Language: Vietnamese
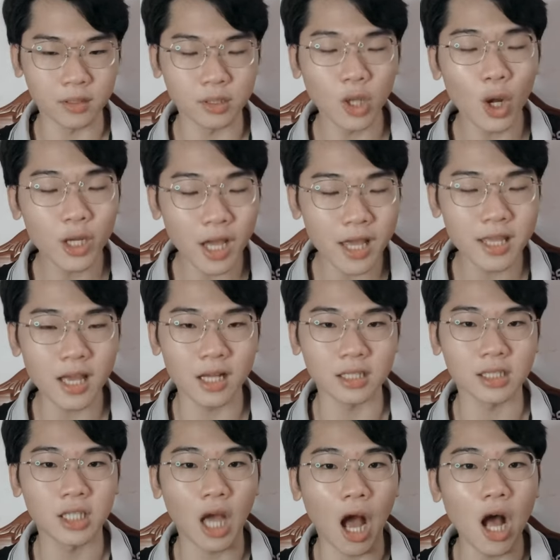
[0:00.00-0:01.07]
Đôi khi
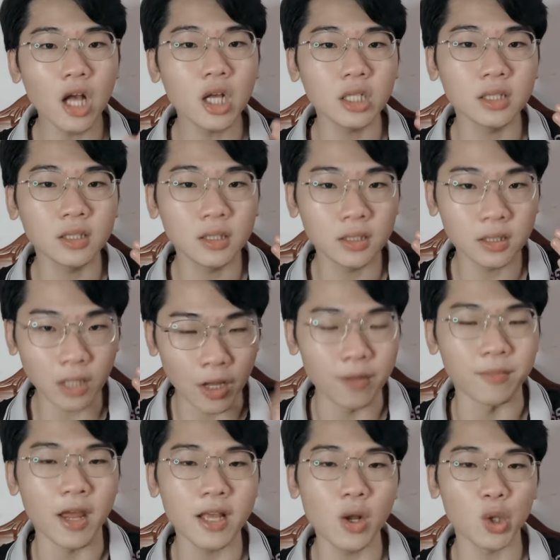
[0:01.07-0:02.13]
có
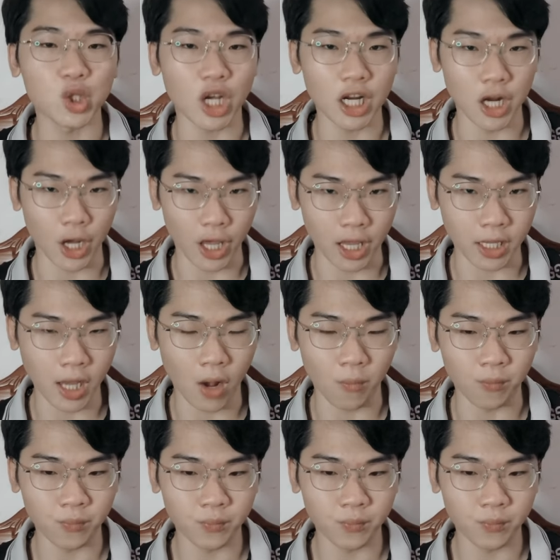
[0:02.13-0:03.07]
tìm thấy câu trả lời hay không,